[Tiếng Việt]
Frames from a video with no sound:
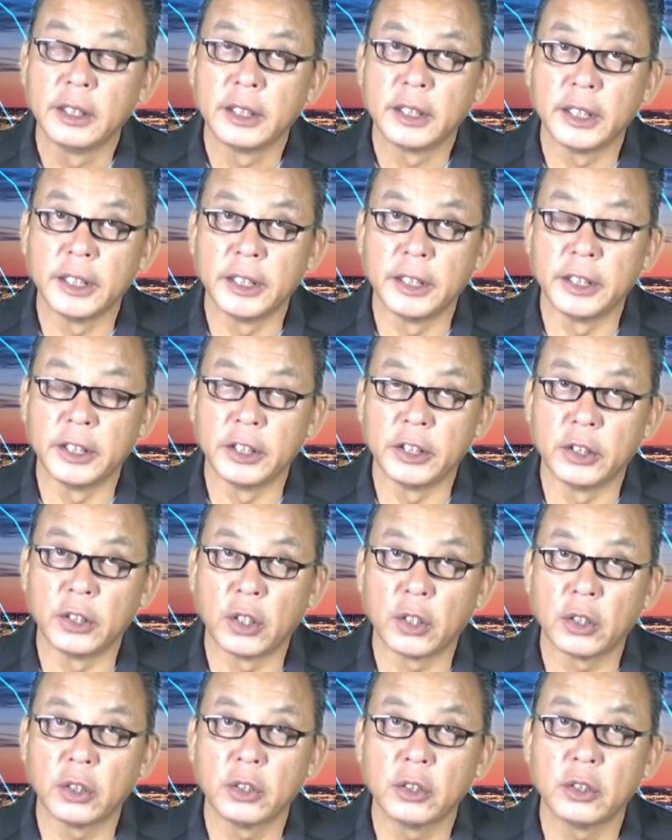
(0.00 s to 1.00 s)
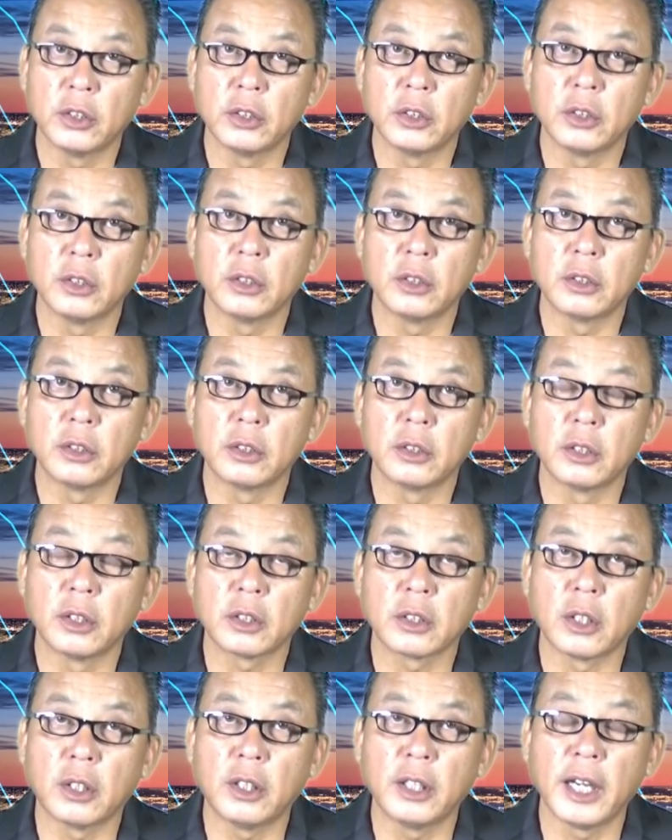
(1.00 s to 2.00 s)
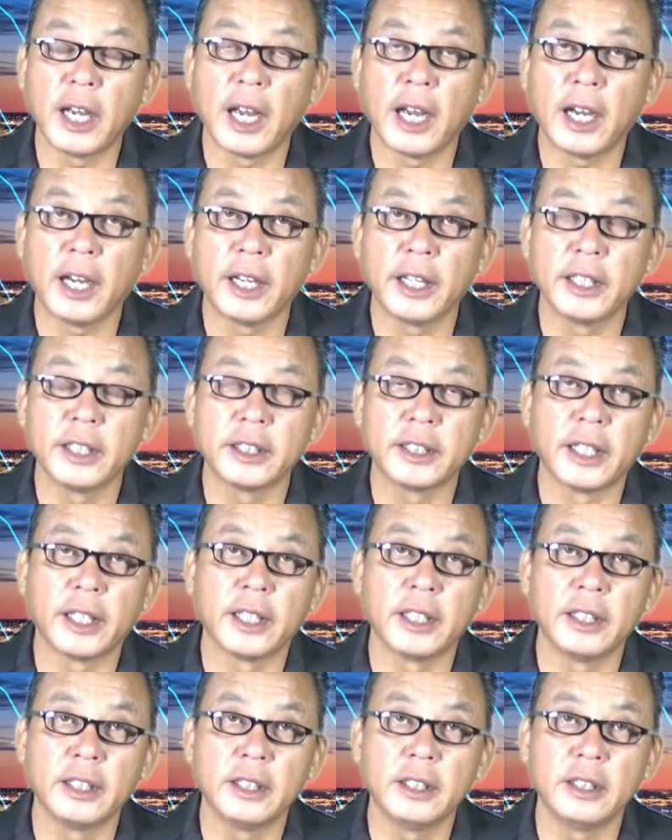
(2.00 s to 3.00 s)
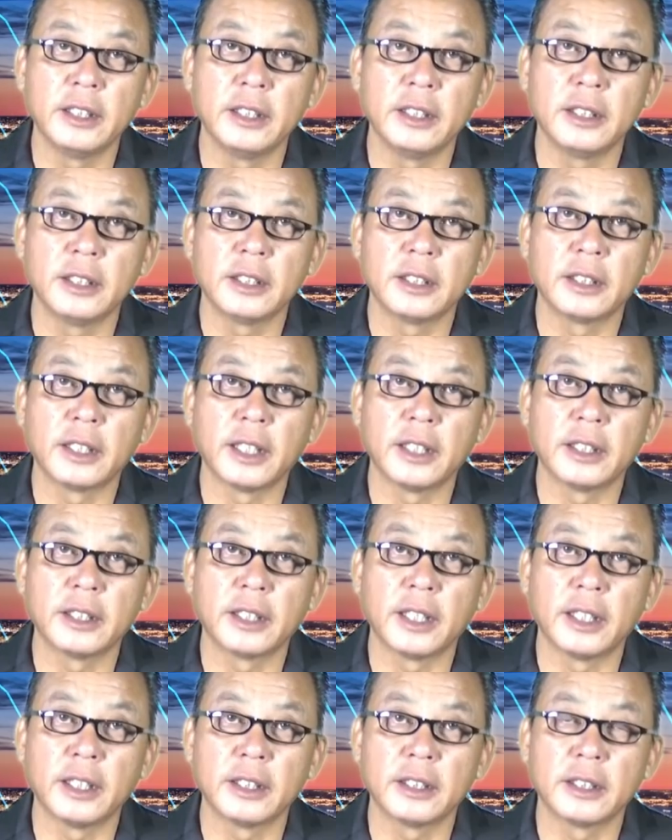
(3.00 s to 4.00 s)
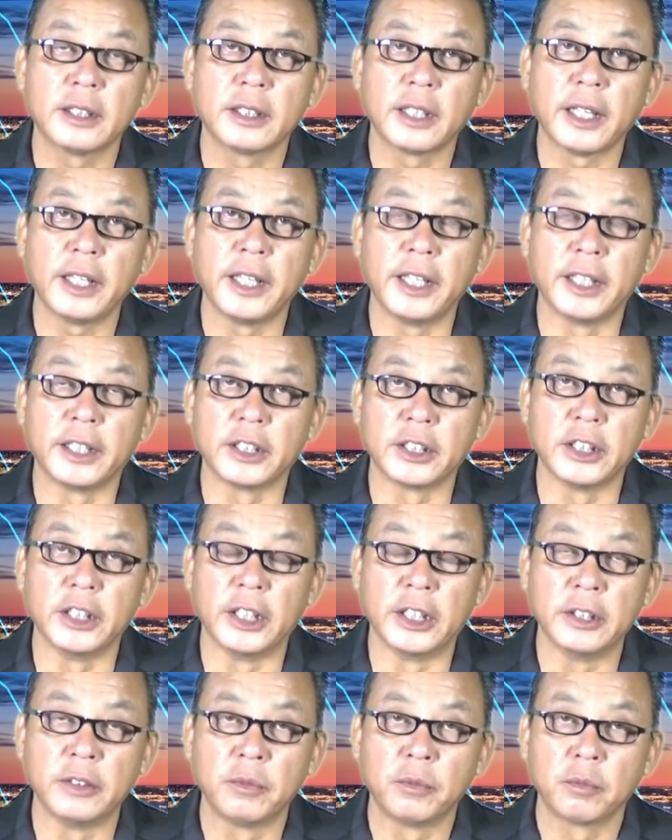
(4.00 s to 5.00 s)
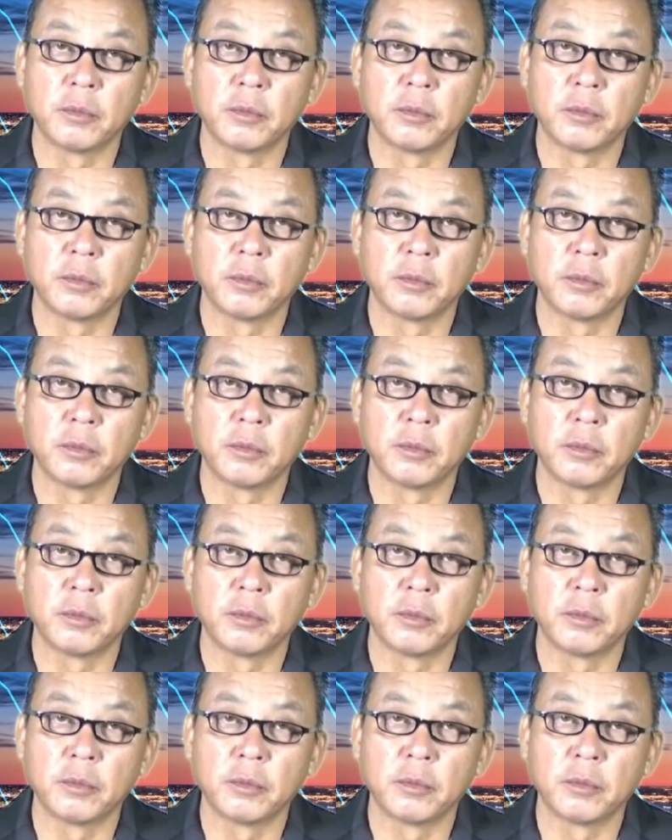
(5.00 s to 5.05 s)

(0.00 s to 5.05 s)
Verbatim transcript: thì nó nó có hai cái cái cái cái hiện trường